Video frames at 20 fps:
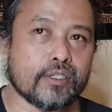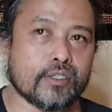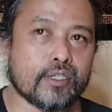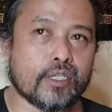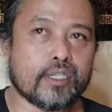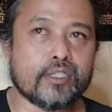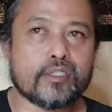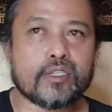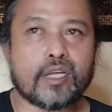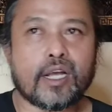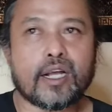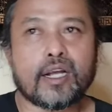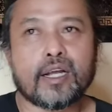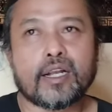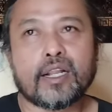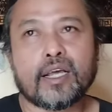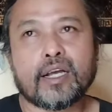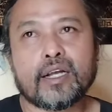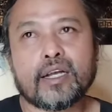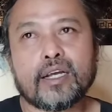Jadi
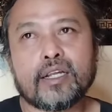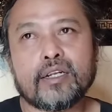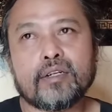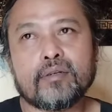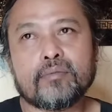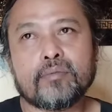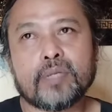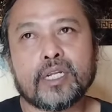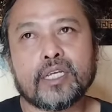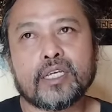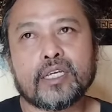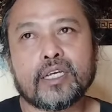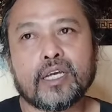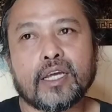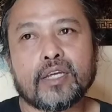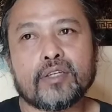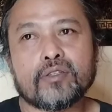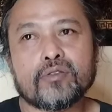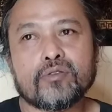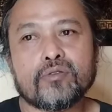seakan-akan
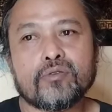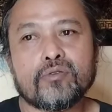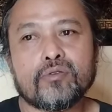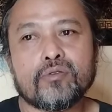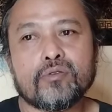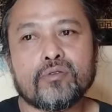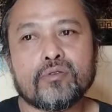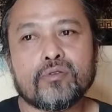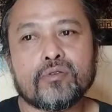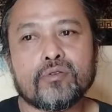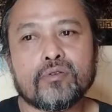mereka itu